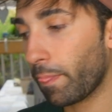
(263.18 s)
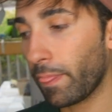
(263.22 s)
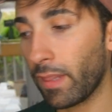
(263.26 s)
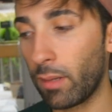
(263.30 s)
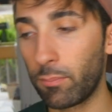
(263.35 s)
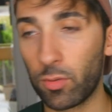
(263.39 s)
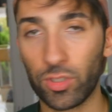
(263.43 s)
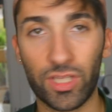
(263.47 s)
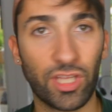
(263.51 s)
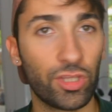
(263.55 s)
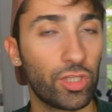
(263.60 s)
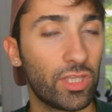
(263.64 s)

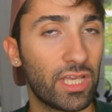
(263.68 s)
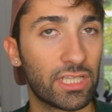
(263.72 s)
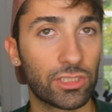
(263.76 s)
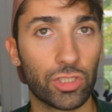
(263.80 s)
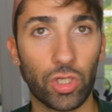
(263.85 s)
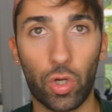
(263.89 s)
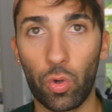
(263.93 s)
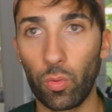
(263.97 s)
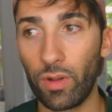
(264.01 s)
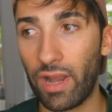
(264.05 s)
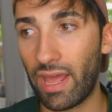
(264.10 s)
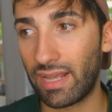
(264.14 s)
por lo tanto ya
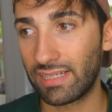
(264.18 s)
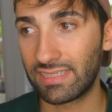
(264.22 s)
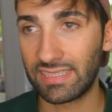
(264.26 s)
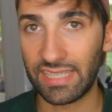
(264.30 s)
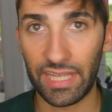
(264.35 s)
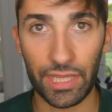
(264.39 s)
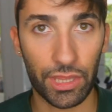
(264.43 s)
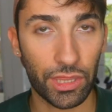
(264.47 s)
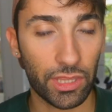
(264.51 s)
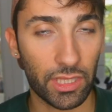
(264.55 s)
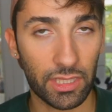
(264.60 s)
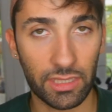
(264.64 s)
son unas
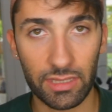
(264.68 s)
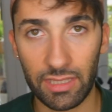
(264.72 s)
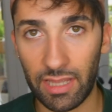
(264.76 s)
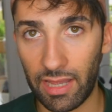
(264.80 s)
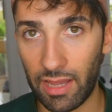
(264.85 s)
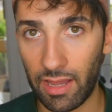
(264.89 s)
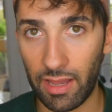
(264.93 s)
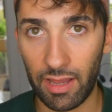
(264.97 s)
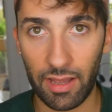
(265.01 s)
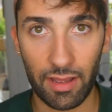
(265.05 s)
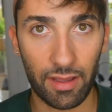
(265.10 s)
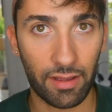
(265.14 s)

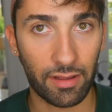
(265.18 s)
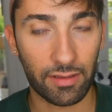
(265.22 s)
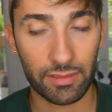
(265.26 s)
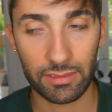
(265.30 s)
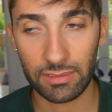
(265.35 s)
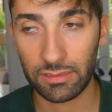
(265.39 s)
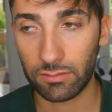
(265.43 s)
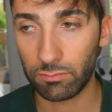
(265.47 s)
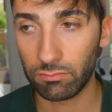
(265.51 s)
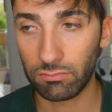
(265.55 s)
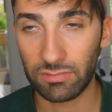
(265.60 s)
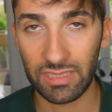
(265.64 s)

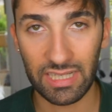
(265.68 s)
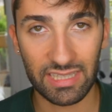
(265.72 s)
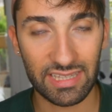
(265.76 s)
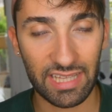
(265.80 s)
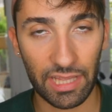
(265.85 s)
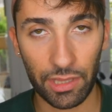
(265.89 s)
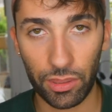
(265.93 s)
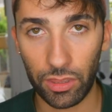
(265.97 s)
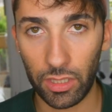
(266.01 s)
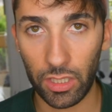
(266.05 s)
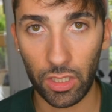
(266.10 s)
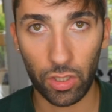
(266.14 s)

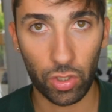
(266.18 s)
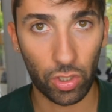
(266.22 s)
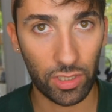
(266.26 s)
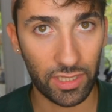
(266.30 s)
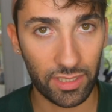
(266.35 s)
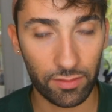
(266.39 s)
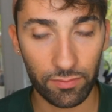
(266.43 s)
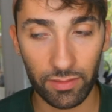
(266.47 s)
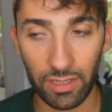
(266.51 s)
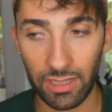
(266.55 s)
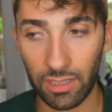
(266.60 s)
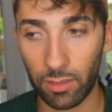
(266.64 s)
635
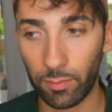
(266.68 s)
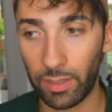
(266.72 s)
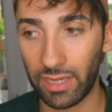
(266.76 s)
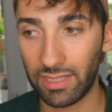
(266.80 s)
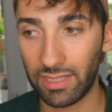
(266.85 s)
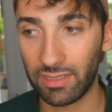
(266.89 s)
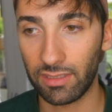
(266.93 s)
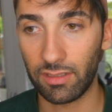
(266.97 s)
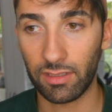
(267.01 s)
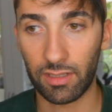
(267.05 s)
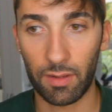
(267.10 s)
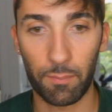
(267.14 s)
libras que vais a
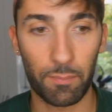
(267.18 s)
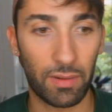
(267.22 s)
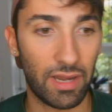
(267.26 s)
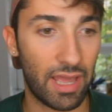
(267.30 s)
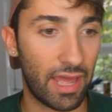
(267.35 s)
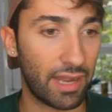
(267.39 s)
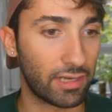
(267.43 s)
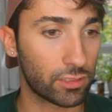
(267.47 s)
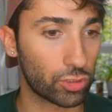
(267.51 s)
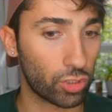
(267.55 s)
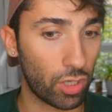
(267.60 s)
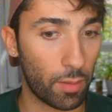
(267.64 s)
tener que
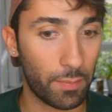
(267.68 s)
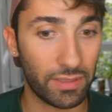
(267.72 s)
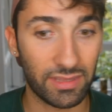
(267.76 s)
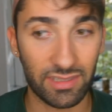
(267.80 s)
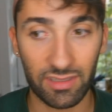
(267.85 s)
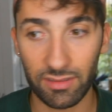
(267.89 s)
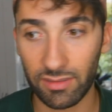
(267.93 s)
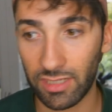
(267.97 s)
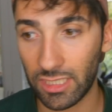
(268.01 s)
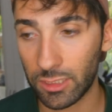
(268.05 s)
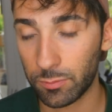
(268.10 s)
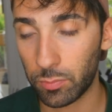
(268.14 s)
emplear solamente
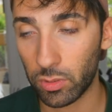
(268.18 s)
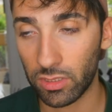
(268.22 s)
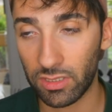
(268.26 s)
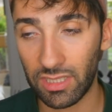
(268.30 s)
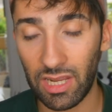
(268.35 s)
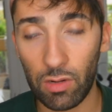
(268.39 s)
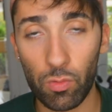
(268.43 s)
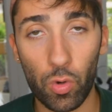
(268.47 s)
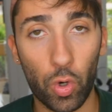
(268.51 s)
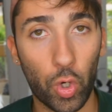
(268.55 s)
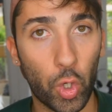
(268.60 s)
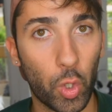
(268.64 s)
en transportar,
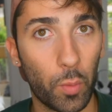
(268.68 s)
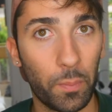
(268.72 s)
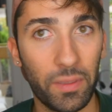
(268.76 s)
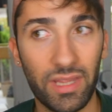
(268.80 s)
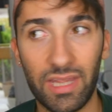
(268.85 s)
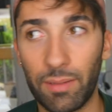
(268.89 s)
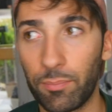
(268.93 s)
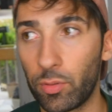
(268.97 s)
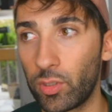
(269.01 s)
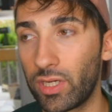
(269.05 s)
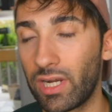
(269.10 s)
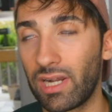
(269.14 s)
luego
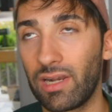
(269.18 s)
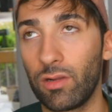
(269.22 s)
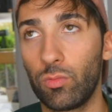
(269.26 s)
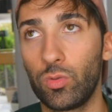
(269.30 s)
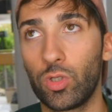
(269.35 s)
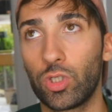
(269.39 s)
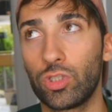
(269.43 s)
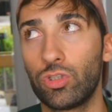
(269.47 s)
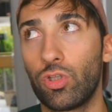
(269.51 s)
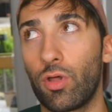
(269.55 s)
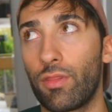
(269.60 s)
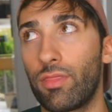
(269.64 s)
comida, ponerle
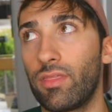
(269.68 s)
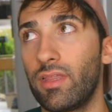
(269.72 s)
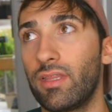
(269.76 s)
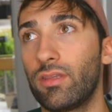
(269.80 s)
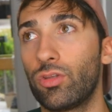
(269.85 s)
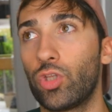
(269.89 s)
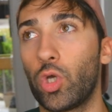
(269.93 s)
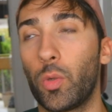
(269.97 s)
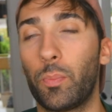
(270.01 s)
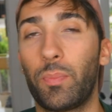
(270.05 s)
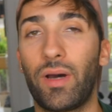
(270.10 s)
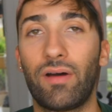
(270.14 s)
unos
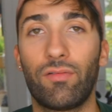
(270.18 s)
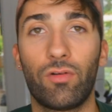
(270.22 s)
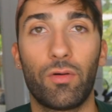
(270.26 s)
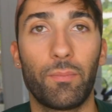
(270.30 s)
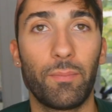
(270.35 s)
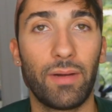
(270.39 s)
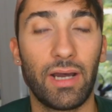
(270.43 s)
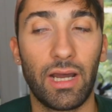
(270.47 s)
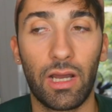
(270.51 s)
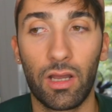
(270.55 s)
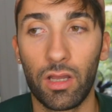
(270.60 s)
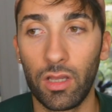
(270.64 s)
200 pavos
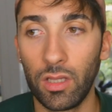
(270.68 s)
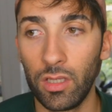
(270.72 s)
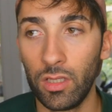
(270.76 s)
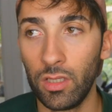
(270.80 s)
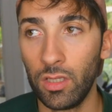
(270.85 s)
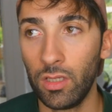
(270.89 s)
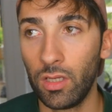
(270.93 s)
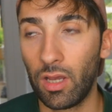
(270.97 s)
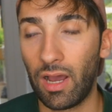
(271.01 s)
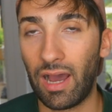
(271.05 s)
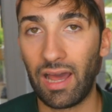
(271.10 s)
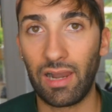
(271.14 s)
más
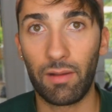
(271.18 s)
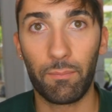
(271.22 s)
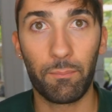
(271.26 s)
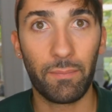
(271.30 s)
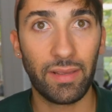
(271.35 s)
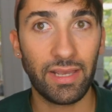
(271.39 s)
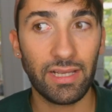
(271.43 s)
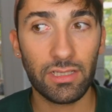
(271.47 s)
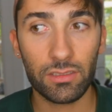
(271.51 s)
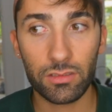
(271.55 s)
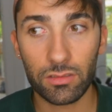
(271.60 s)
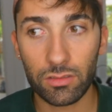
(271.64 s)
al
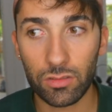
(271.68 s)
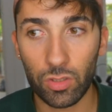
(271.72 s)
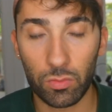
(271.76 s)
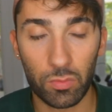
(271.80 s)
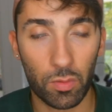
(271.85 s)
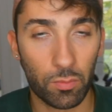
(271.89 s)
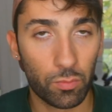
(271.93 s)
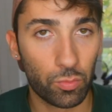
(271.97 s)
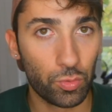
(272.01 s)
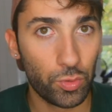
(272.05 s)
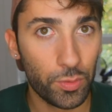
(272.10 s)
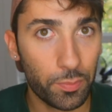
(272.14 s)
mes, como
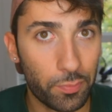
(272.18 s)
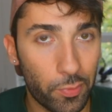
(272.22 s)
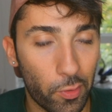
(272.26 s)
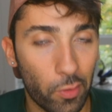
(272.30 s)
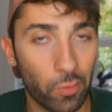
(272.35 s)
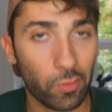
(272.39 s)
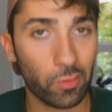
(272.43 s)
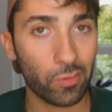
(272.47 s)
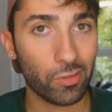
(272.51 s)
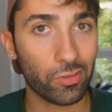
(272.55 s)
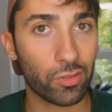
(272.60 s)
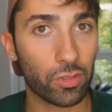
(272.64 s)
muy
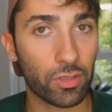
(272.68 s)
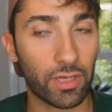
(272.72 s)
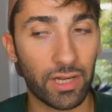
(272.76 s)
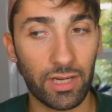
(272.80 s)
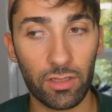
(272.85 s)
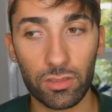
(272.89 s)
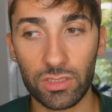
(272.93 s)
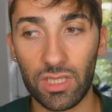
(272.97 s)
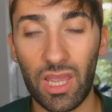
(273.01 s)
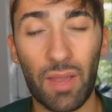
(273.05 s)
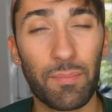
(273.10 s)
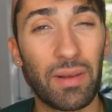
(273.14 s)
poco, yo creo,
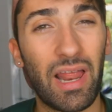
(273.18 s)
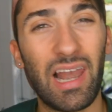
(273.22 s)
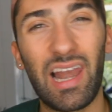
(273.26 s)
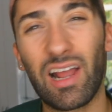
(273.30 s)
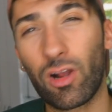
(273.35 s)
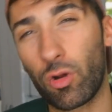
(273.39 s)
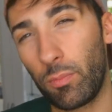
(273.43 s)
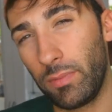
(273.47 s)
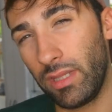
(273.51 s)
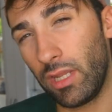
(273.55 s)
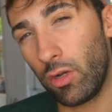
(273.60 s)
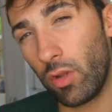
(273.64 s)
o sea, la
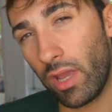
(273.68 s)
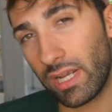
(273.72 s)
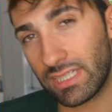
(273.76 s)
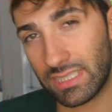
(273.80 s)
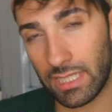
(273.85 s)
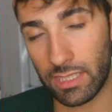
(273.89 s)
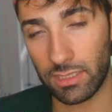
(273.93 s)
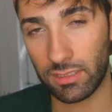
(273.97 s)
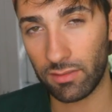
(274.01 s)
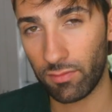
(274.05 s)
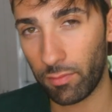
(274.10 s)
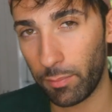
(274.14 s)
comida no es
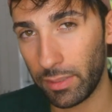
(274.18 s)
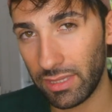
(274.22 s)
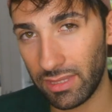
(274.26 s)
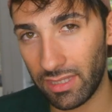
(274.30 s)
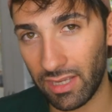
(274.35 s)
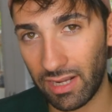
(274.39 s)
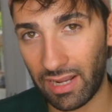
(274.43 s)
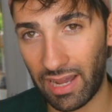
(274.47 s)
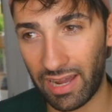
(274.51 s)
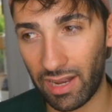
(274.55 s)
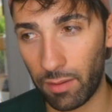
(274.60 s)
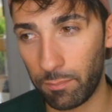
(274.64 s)

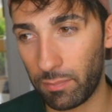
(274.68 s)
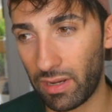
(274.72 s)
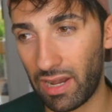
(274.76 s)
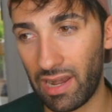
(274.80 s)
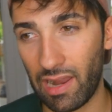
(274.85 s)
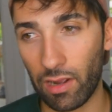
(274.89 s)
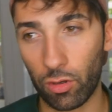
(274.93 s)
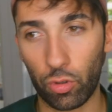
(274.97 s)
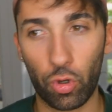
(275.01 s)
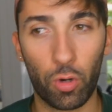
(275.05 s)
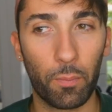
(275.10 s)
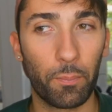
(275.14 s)
excesivamente cara, en plan,
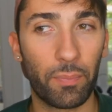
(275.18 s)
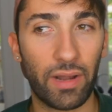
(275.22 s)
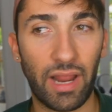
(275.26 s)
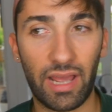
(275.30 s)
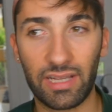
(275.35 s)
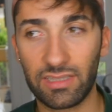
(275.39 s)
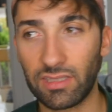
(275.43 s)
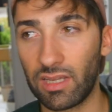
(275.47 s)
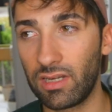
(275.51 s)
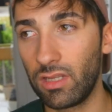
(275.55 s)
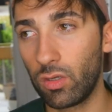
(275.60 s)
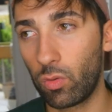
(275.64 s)
la compra
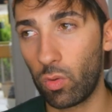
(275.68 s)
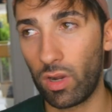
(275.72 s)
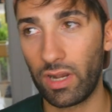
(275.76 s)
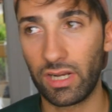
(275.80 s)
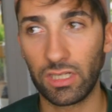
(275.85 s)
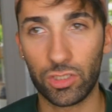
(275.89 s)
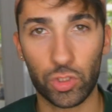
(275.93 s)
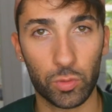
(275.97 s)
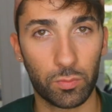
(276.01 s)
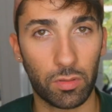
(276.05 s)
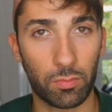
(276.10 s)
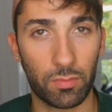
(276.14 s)
y tal y cual en
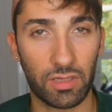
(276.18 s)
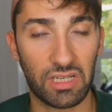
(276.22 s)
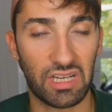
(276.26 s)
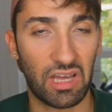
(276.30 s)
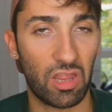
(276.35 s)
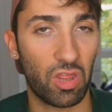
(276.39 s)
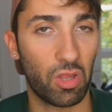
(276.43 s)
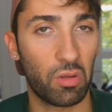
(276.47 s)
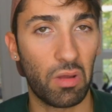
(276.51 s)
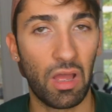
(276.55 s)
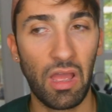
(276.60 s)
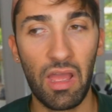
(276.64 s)
el
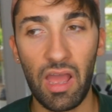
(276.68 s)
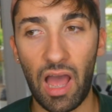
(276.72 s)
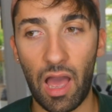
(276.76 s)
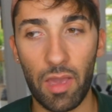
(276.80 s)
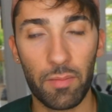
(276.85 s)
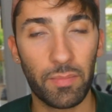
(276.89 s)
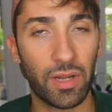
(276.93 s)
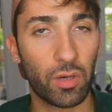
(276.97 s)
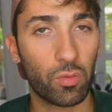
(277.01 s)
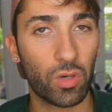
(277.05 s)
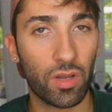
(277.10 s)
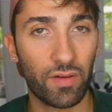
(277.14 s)
supermercado, a mí
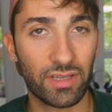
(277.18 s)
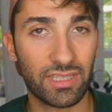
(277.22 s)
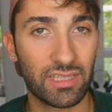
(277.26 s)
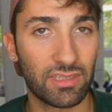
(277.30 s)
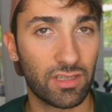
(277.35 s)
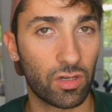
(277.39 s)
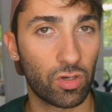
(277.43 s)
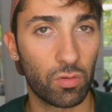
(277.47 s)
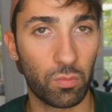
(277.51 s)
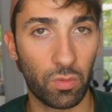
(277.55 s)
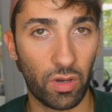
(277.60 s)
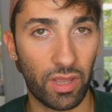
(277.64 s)
me recuerda bastante
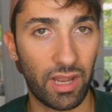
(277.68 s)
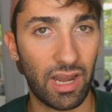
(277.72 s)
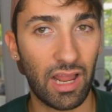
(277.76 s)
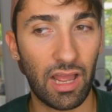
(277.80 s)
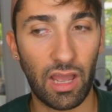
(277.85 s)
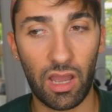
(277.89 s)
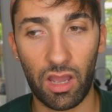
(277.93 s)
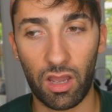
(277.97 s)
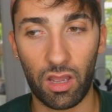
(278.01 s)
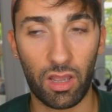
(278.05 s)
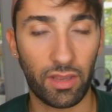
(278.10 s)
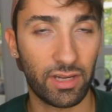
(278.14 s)
a como
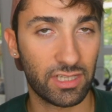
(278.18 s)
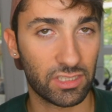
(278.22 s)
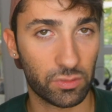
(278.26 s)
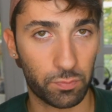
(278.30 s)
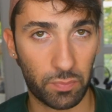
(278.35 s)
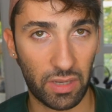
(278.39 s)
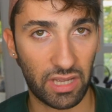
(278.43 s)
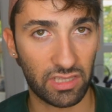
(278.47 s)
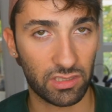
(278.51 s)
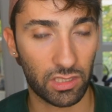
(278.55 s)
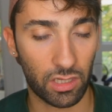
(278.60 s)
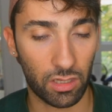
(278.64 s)
era en
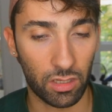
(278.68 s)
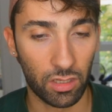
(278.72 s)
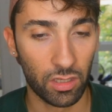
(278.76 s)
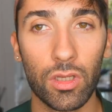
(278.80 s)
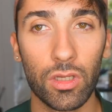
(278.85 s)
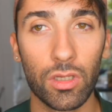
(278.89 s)
España.